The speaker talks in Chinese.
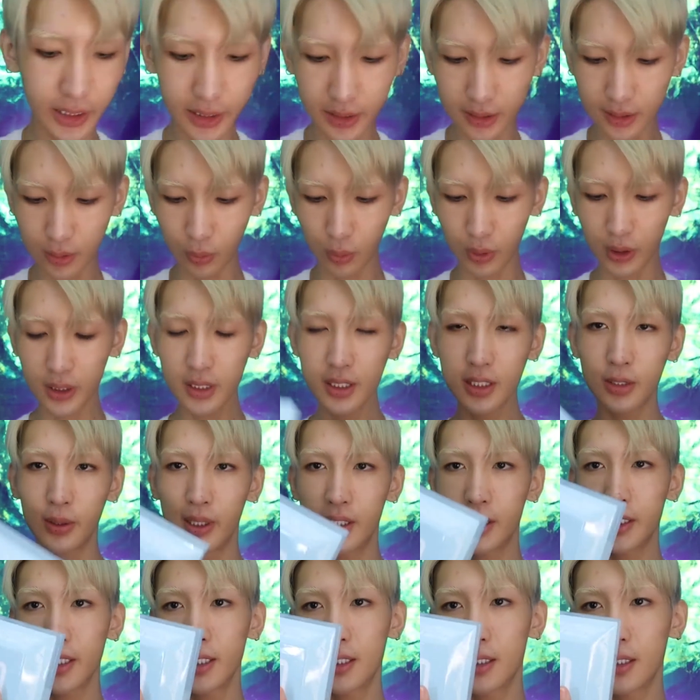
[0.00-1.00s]
这我更喜
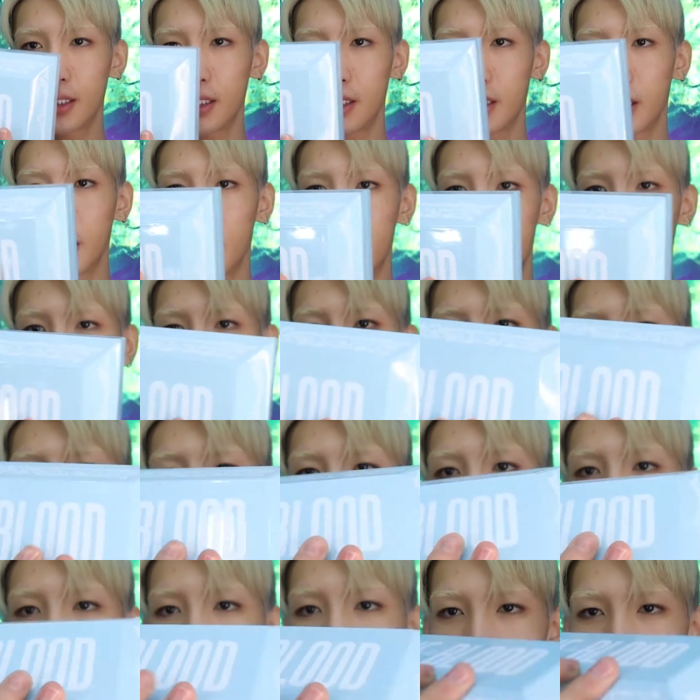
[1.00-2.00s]
欢这次的这个质感
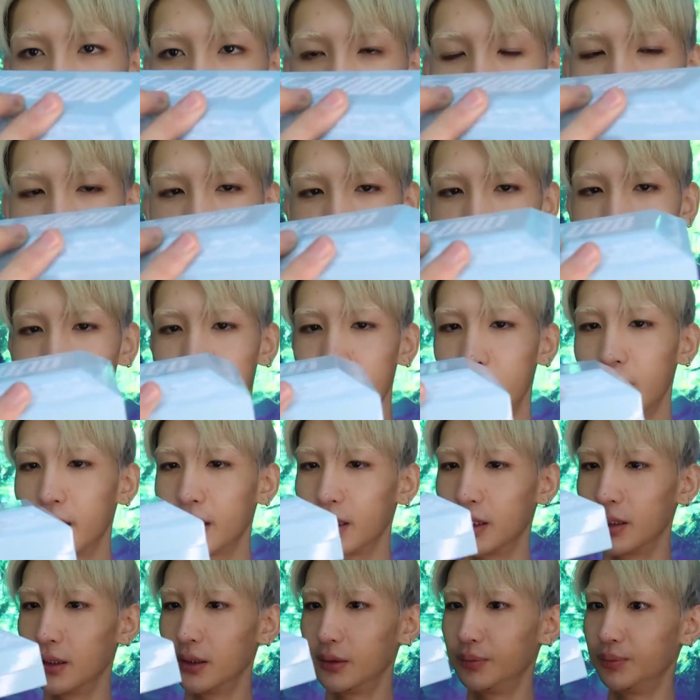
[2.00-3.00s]
啊，像也是
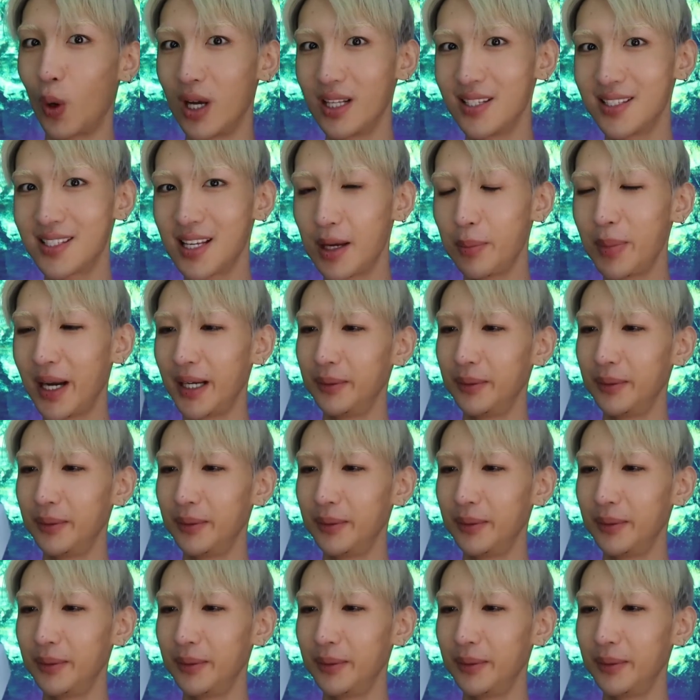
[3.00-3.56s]
像个棺材